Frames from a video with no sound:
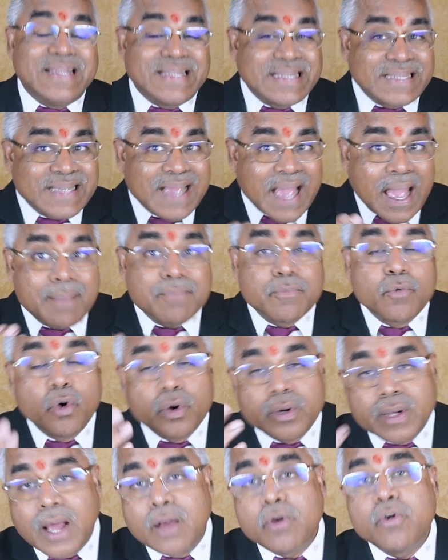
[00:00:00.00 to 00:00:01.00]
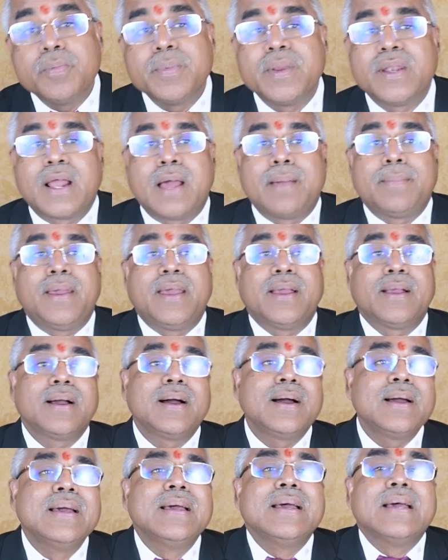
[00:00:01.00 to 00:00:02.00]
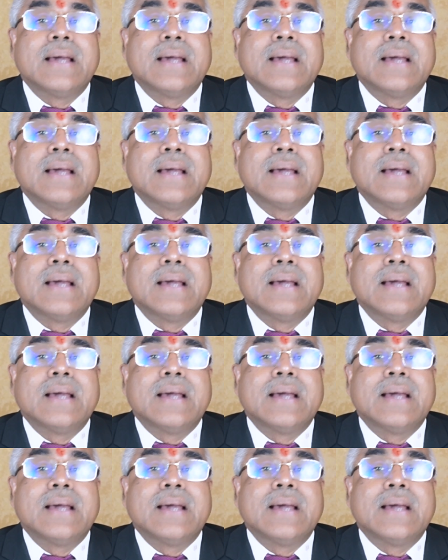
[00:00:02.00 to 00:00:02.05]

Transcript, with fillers: स्कैम घोटालों में नाम आएगा